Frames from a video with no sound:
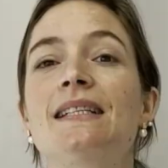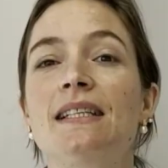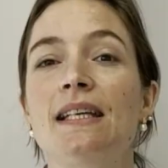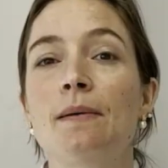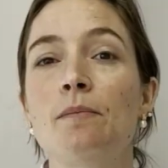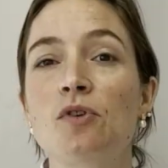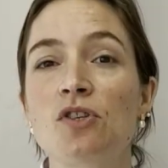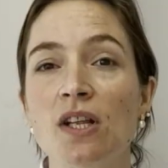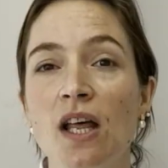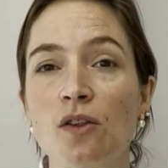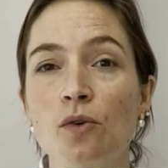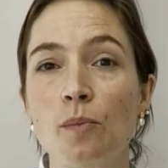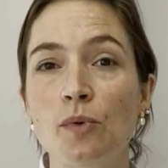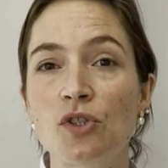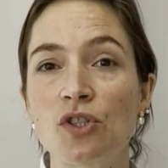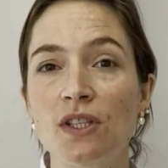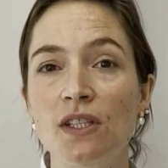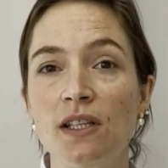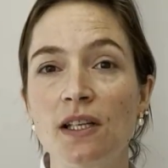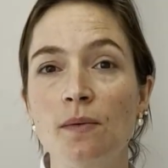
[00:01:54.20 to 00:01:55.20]
Si hemos dado
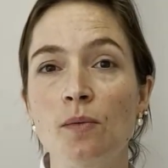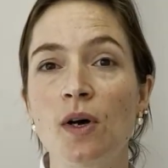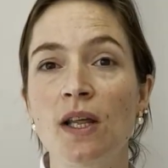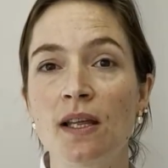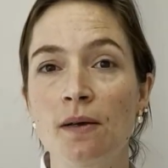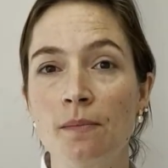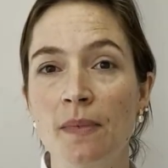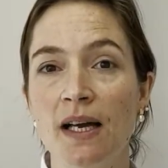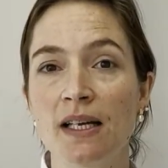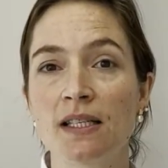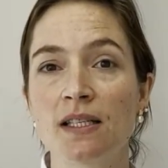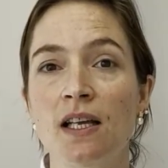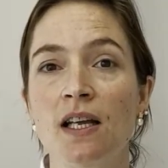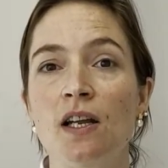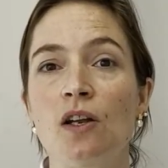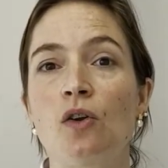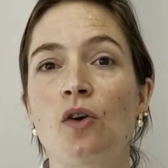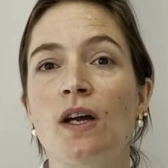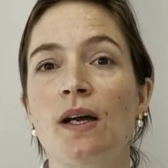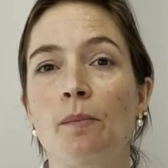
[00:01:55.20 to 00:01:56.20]
positivo, además,
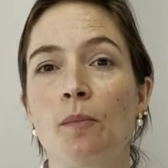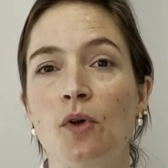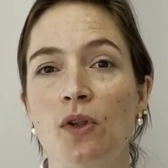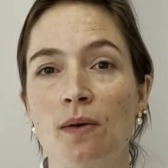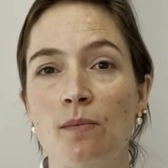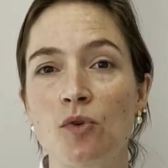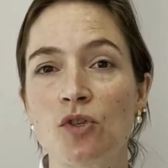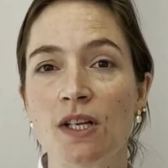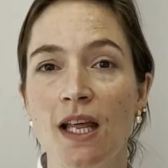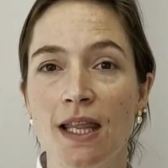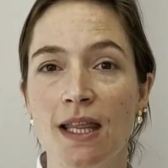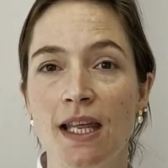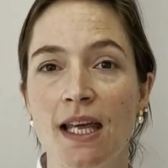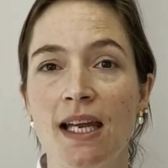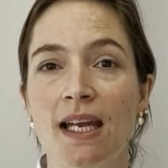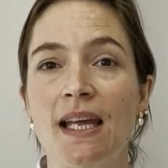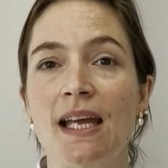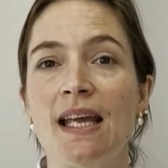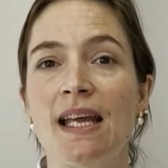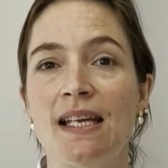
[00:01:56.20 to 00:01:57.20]
lo que podemos
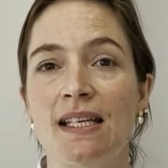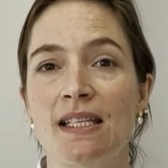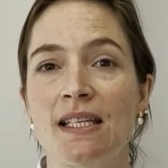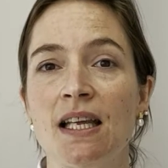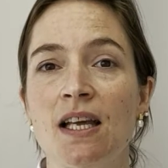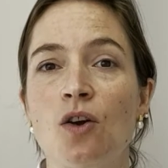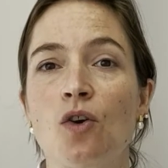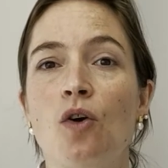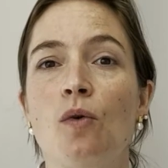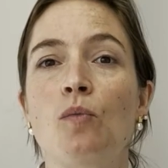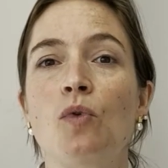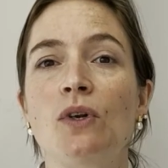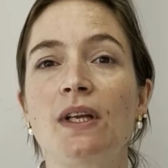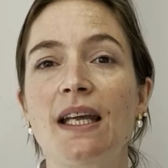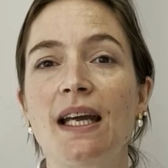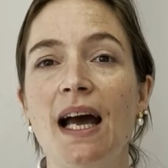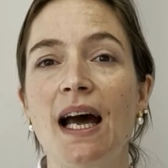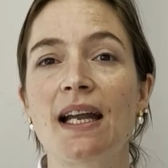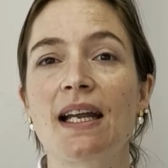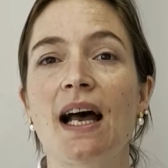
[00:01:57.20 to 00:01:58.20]
hacer es
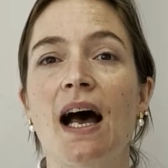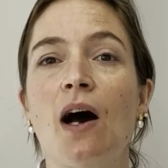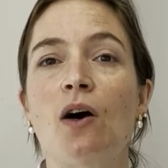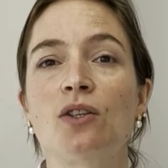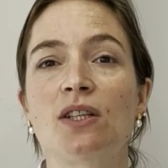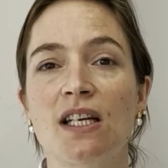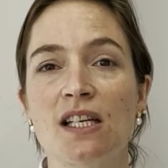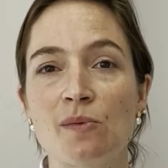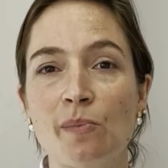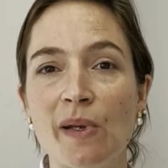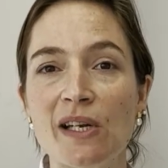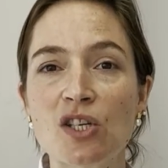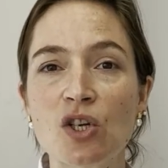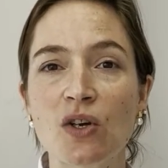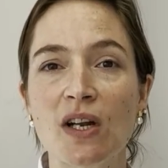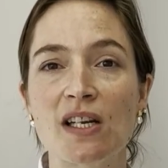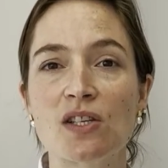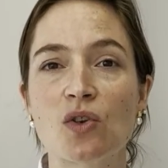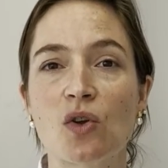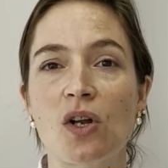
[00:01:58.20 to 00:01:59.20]
comunicar a otras
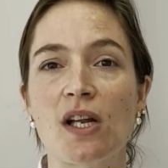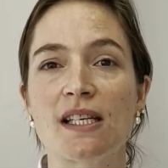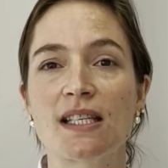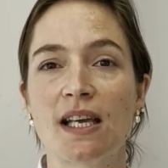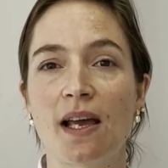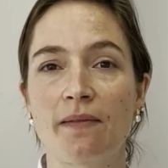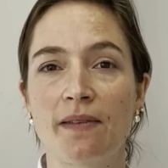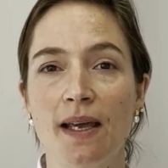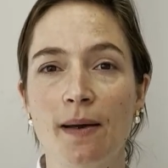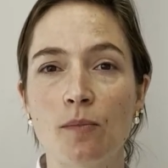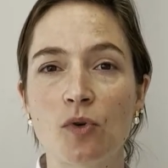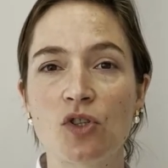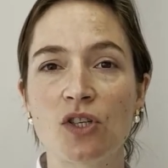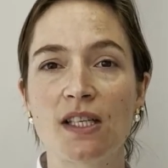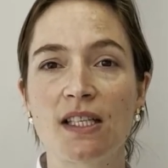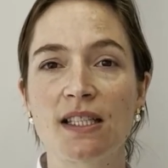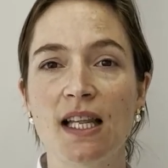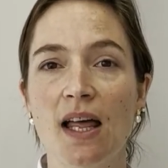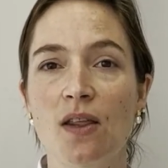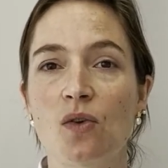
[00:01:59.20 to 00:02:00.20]
personas con las que habíamos
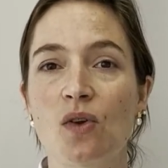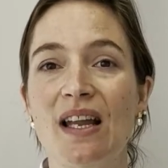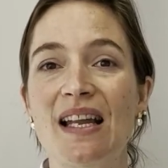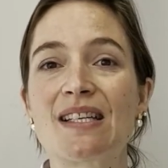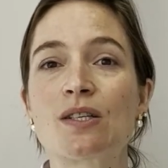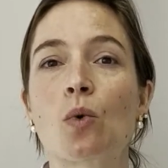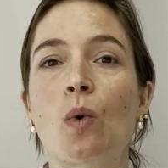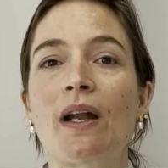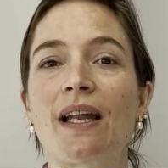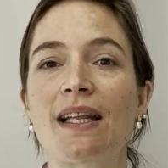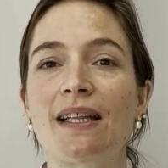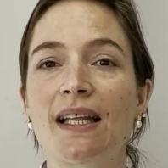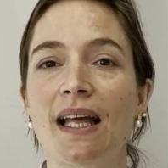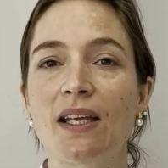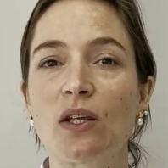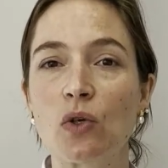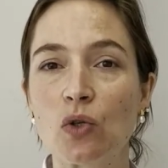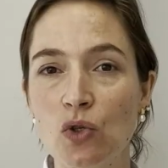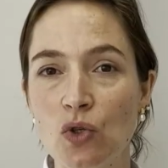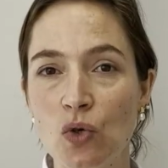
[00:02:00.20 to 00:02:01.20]
estado en las
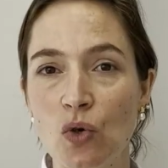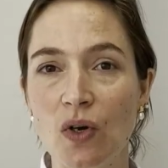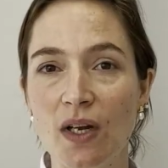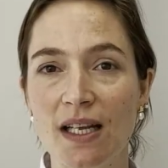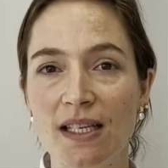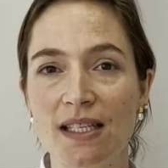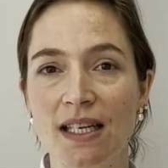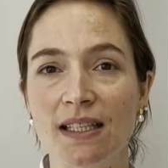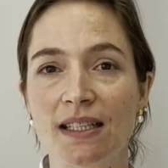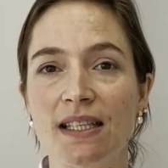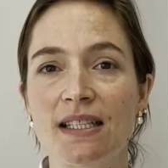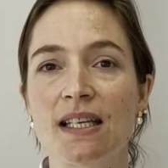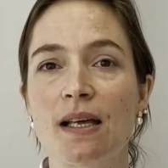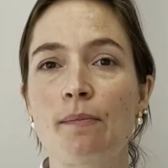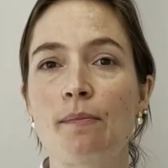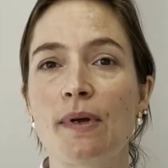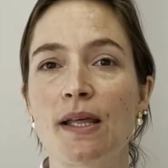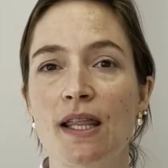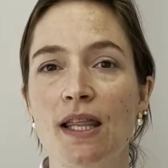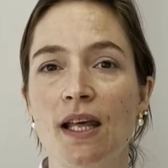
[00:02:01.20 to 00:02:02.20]
48 horas antes de
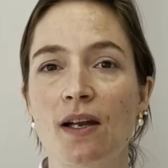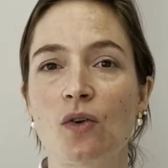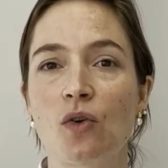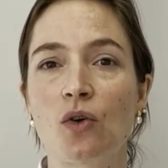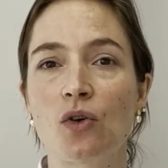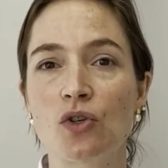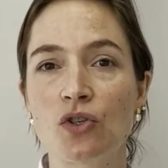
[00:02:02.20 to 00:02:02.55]
empezar con